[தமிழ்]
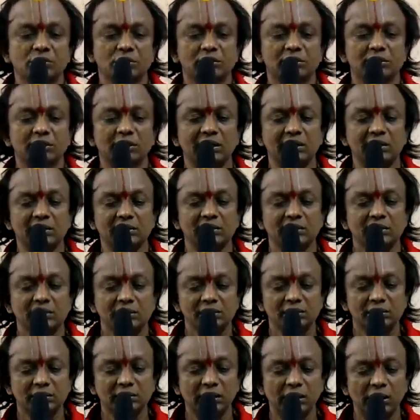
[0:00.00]
சொல்லுகிறார்
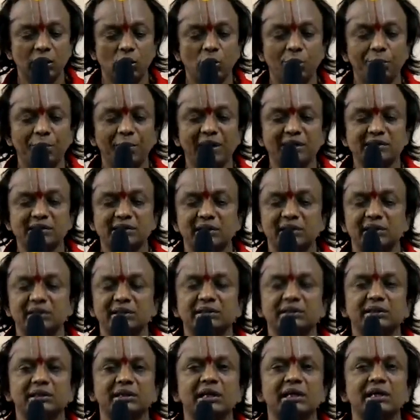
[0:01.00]
இந்த
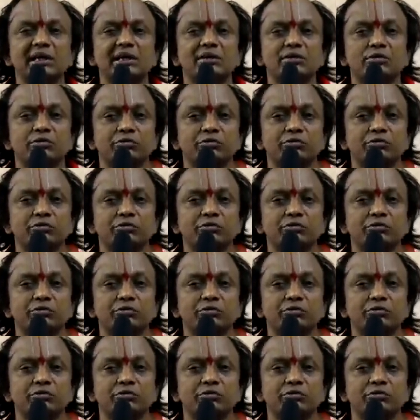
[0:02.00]
நவபாசனத்தில்